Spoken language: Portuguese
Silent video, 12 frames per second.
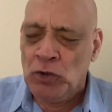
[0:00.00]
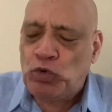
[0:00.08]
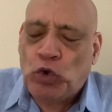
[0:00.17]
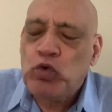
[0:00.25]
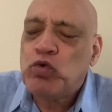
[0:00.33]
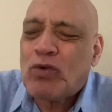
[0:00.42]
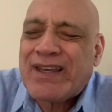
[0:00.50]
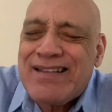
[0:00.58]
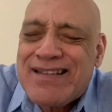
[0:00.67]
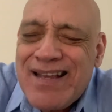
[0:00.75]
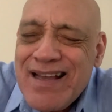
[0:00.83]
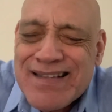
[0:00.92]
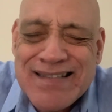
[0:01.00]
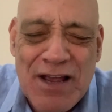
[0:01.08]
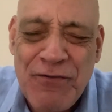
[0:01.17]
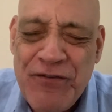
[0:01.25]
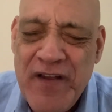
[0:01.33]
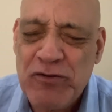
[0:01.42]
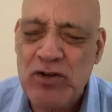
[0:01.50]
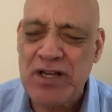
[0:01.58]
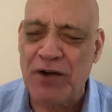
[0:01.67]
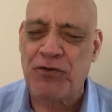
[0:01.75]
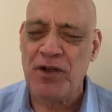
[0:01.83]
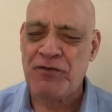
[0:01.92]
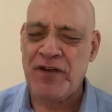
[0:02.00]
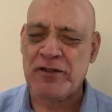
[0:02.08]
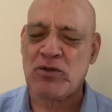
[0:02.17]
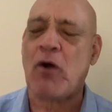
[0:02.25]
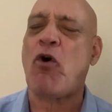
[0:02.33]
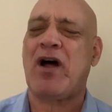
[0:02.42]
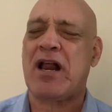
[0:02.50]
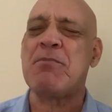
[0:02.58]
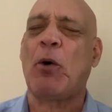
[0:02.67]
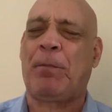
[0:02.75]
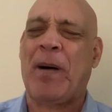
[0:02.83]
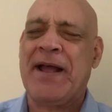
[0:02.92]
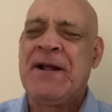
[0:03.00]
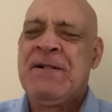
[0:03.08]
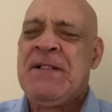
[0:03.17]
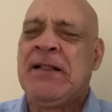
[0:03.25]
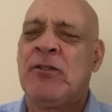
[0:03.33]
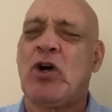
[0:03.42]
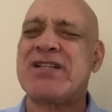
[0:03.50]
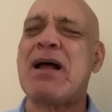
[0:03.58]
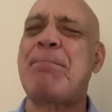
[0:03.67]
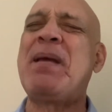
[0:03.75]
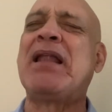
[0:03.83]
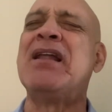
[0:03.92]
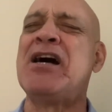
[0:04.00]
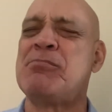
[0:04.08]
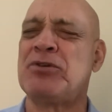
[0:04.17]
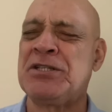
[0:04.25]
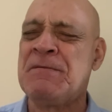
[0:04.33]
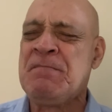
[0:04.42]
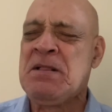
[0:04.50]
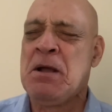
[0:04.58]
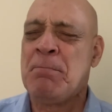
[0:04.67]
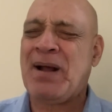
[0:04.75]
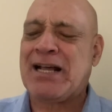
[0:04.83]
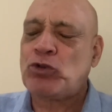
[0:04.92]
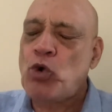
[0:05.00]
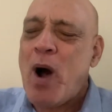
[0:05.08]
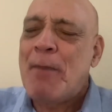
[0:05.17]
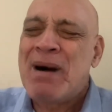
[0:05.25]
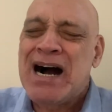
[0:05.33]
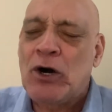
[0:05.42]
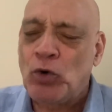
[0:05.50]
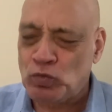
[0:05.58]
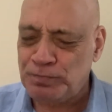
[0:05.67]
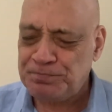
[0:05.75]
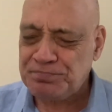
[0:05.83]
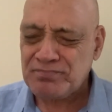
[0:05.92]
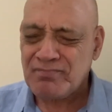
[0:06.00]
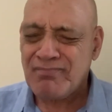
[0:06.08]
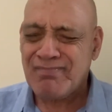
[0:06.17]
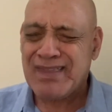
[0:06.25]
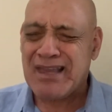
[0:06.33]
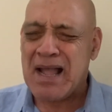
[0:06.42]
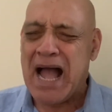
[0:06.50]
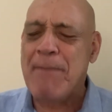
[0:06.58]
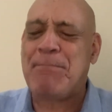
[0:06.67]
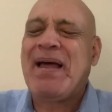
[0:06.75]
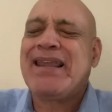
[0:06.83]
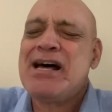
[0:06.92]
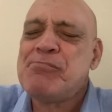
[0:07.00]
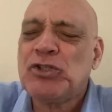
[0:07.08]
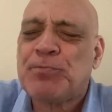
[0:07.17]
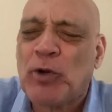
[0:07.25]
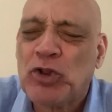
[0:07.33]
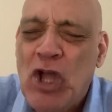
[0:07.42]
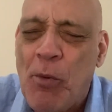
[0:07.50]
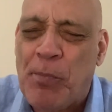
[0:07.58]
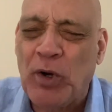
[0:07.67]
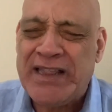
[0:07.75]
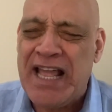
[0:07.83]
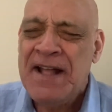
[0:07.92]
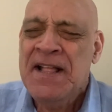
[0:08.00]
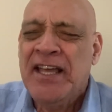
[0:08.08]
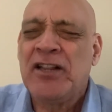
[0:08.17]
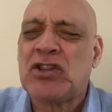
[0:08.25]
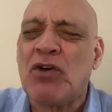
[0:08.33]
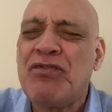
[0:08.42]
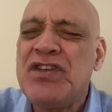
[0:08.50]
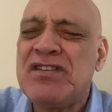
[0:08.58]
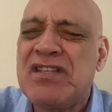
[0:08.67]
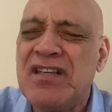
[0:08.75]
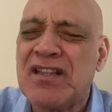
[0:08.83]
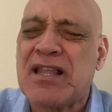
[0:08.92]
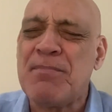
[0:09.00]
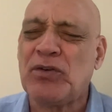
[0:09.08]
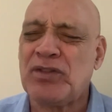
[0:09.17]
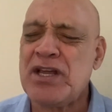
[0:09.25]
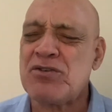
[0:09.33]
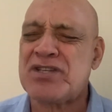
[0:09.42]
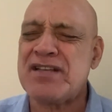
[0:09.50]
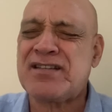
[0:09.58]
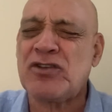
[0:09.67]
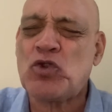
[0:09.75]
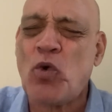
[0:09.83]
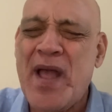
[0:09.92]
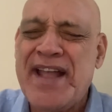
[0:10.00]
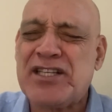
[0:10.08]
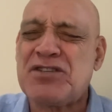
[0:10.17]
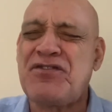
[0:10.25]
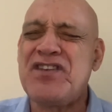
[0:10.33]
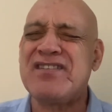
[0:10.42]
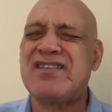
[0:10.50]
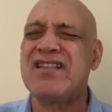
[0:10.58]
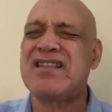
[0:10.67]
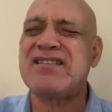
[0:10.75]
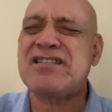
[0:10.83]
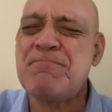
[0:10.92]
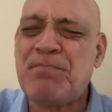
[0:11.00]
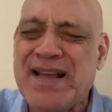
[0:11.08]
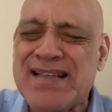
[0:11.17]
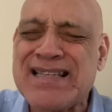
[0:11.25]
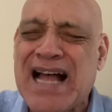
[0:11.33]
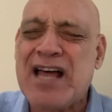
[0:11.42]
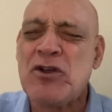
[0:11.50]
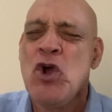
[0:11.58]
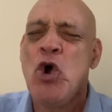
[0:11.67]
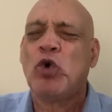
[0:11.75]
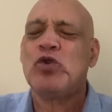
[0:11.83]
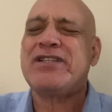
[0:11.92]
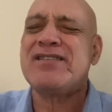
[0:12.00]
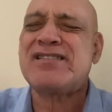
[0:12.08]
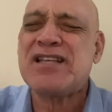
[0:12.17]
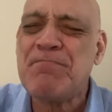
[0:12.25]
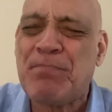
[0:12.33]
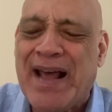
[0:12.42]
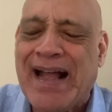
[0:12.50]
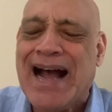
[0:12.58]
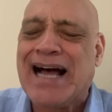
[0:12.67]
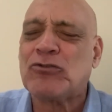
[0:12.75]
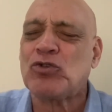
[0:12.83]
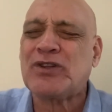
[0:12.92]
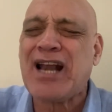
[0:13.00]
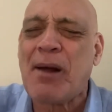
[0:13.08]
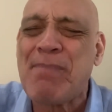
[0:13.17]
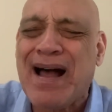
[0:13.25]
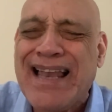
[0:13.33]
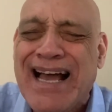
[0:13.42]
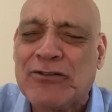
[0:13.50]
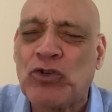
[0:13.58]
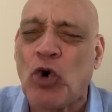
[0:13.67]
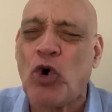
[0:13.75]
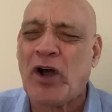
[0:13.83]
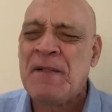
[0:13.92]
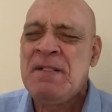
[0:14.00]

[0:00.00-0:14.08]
Tudo que tinha que ser feito já foi feito. Agora, meu Pai, nós apelamos para a tua mão. Apelamos para o teu poder, então visita, meu Deus, esse doente, visita esse empresário, o desempregado, o trabalhador,